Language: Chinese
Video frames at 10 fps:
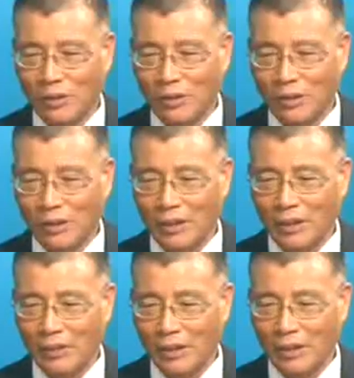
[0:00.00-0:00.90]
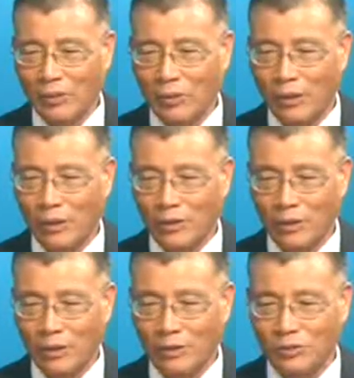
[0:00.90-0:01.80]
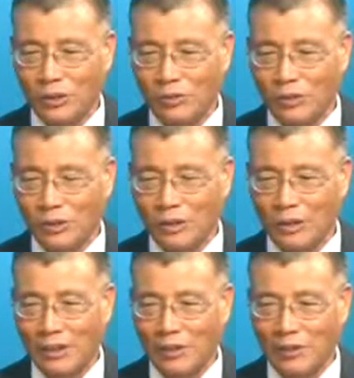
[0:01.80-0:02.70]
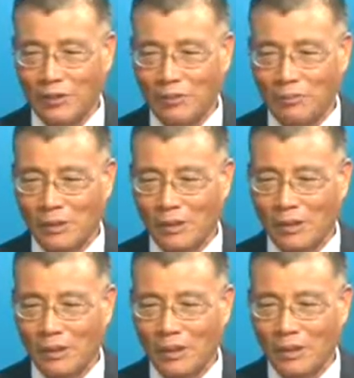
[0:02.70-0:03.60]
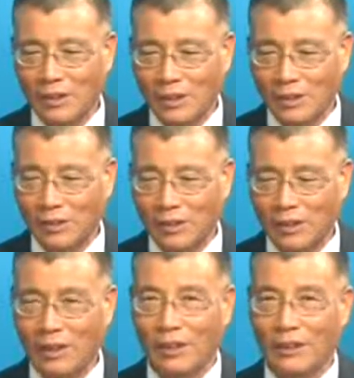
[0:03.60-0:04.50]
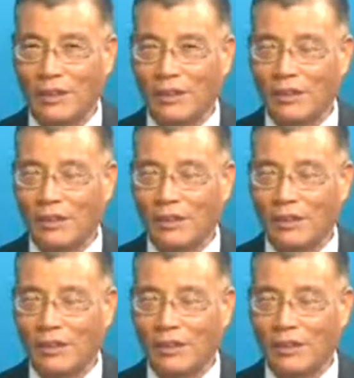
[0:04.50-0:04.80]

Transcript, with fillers: 过有那个在国内有那个税务局啊，他们能够帮他提供一些